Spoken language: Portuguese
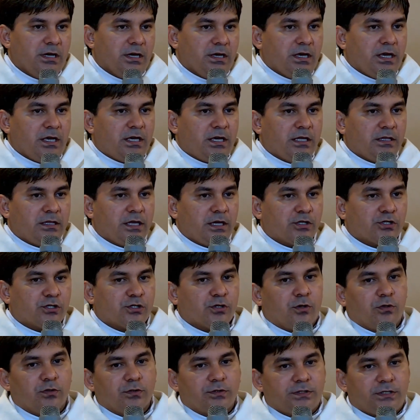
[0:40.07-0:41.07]
e que
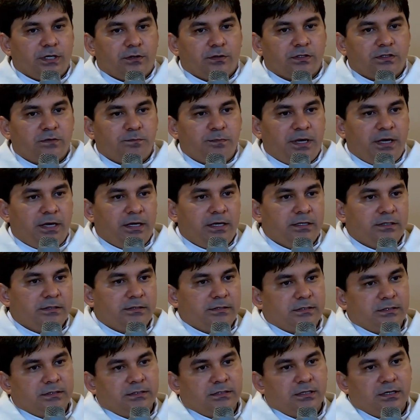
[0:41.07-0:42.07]
deixou seus
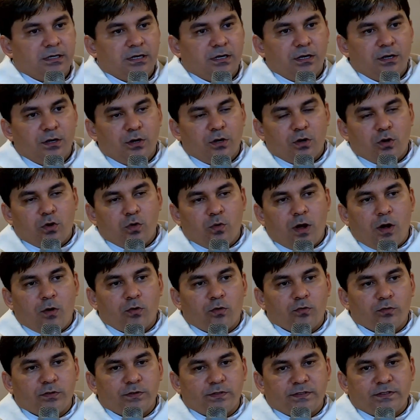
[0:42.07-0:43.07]
bens com
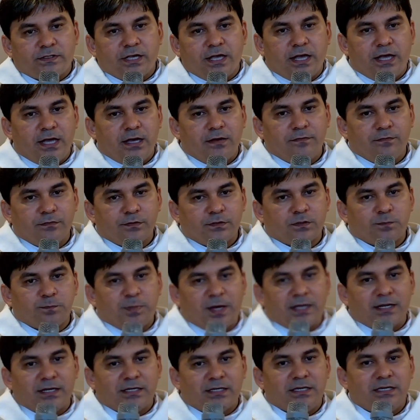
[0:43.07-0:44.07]
alguns servos
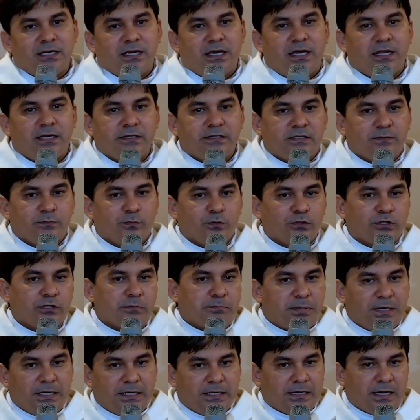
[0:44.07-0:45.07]
para que eles
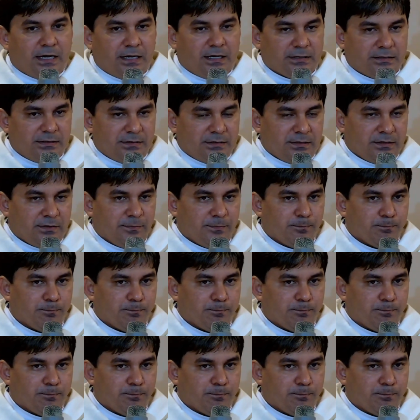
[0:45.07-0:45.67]
multiplicassem.